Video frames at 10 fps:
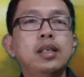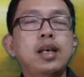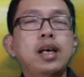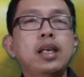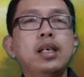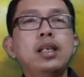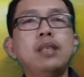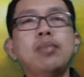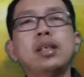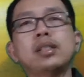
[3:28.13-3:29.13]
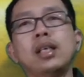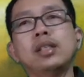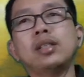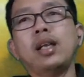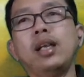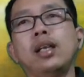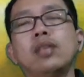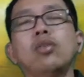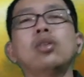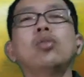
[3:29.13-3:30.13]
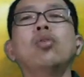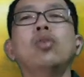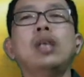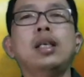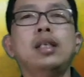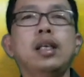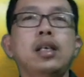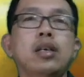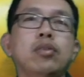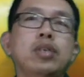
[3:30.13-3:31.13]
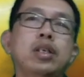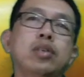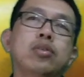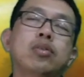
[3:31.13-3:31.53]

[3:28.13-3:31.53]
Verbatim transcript: hari ini bangsa Israel atau keturunan dari Yahudi itu